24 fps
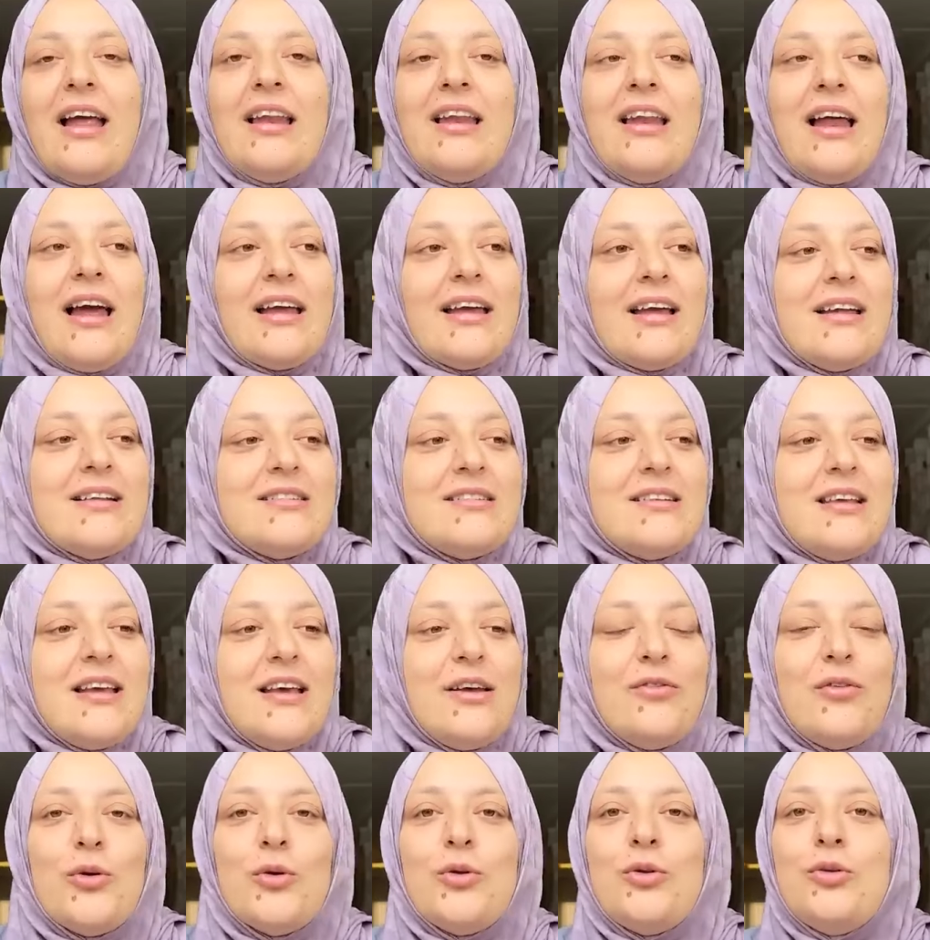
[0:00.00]
लाइक like ऐसे
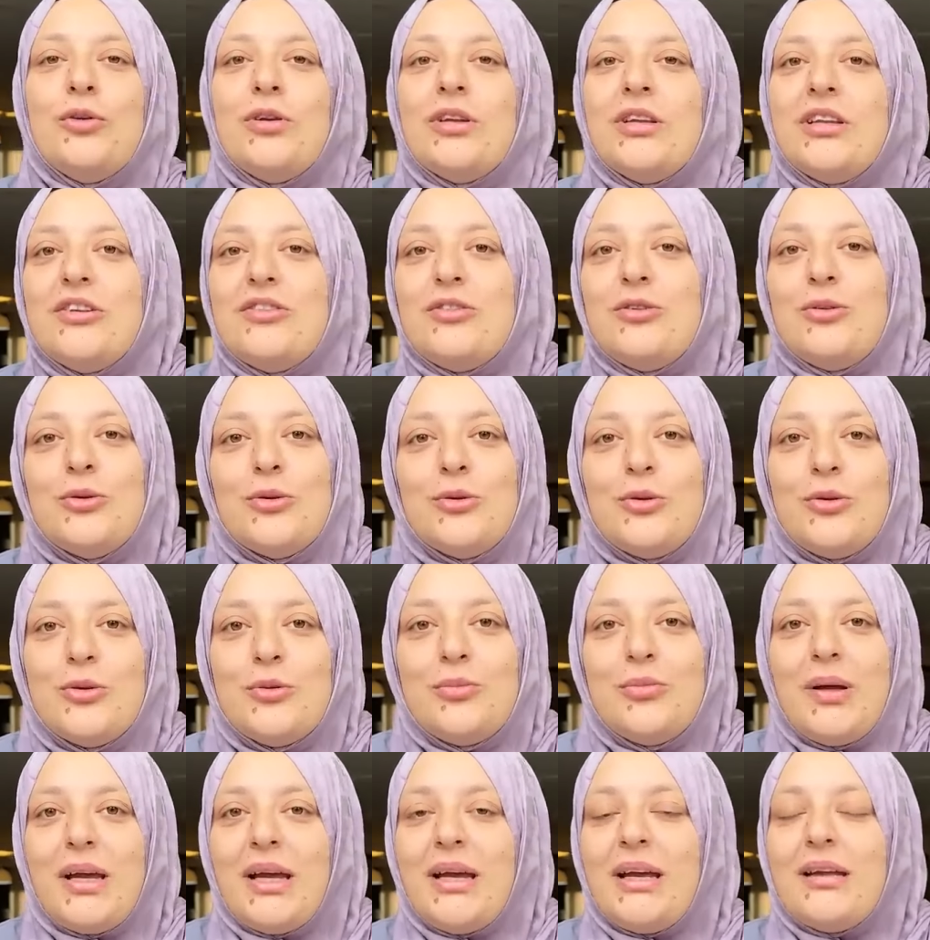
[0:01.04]
वो तुर्किश यूट्यूब
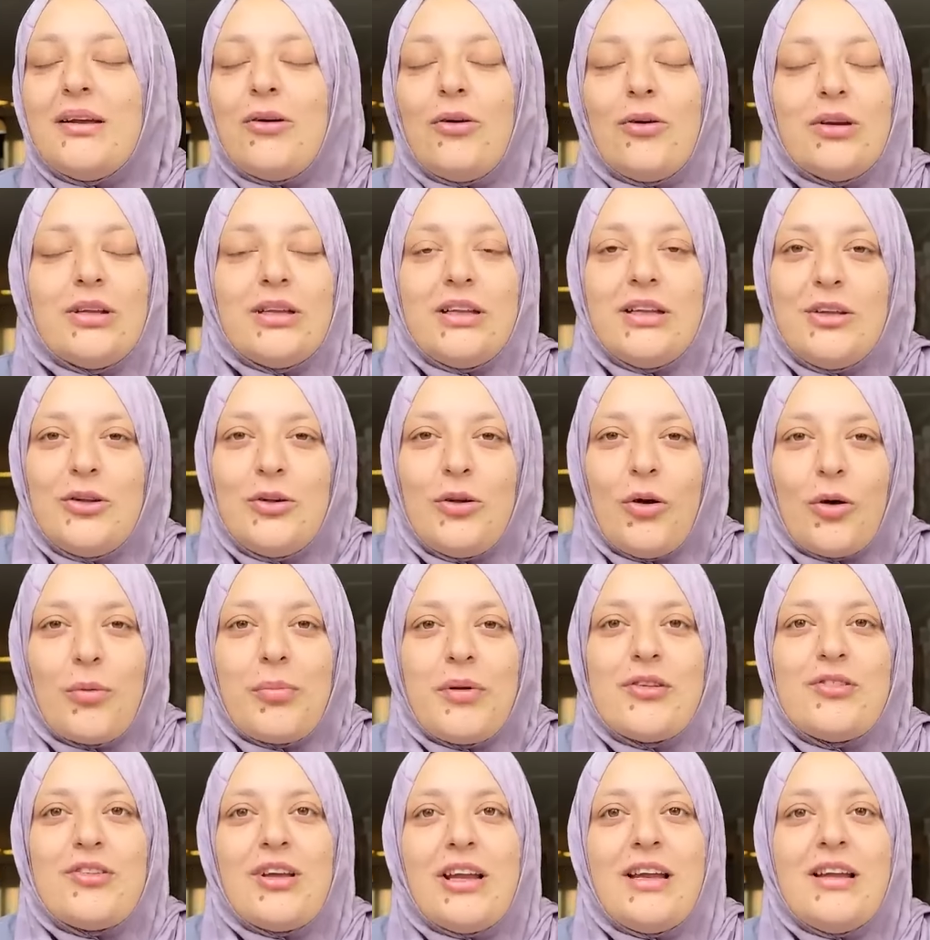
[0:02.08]
में और टिकटॉक
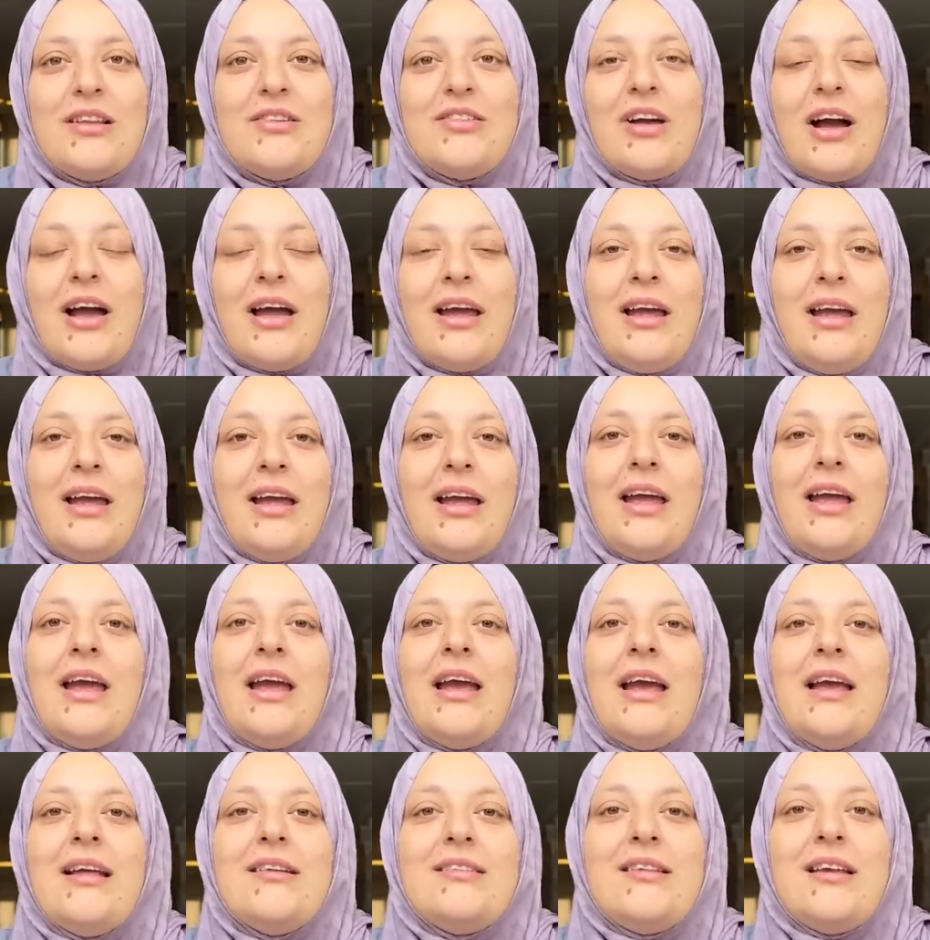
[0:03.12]
में चले जाए
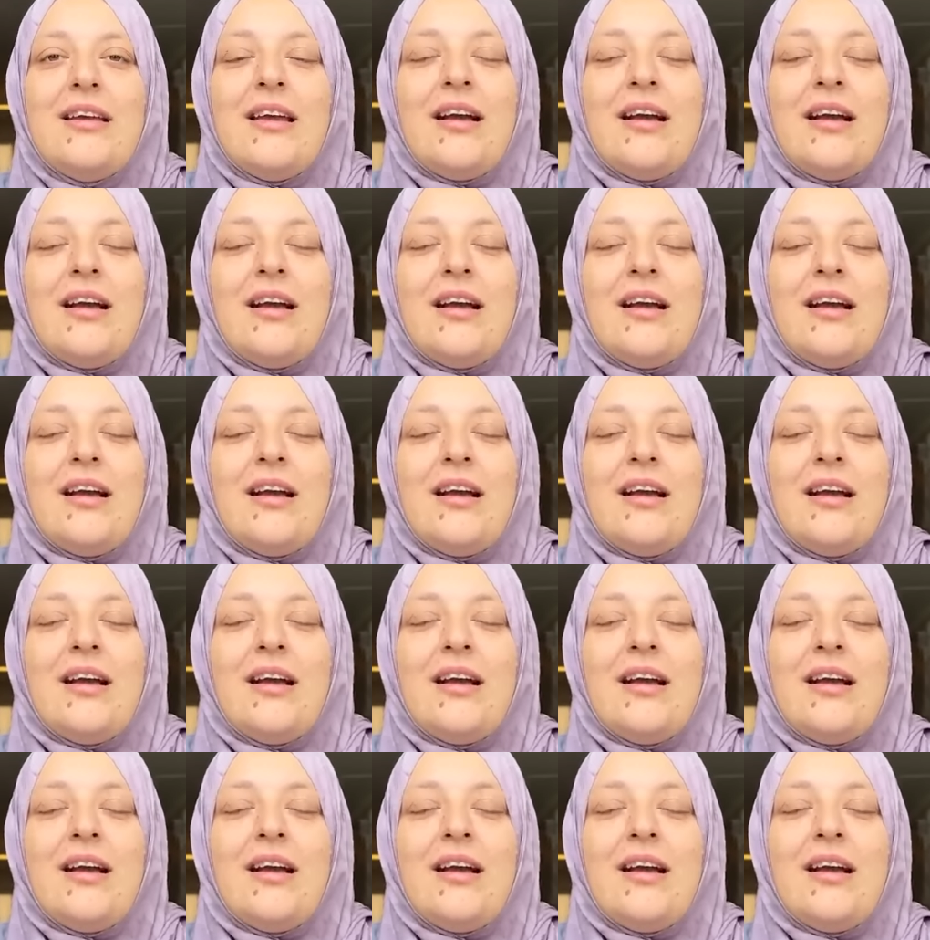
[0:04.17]
ऐसे